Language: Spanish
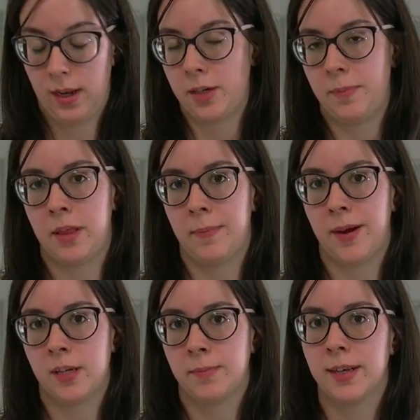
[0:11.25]
Los
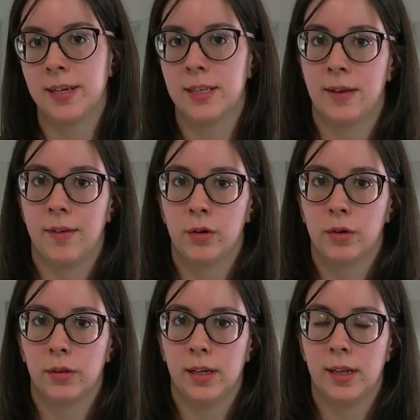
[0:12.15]
principales parques del viejo
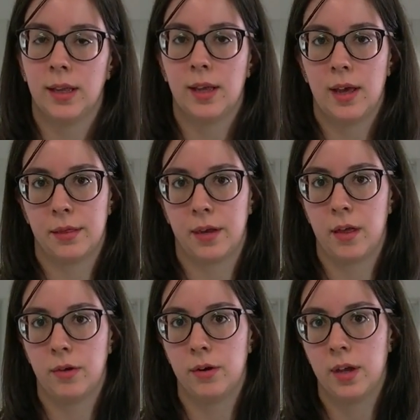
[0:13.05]
continente han
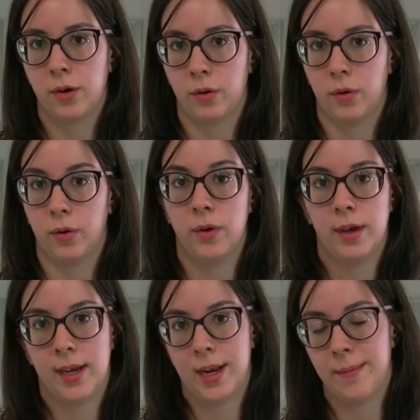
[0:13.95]
cerrado hoy en rojo
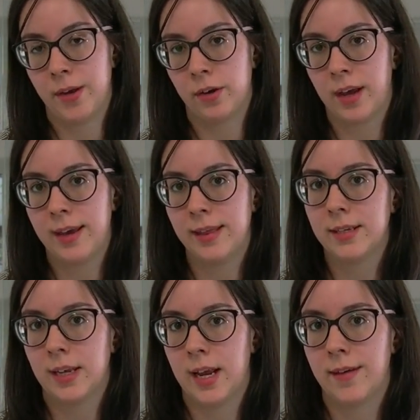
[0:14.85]
y la mayor
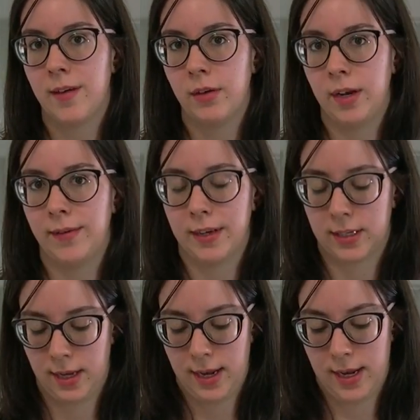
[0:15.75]
caída se la ha llevado el IBEX.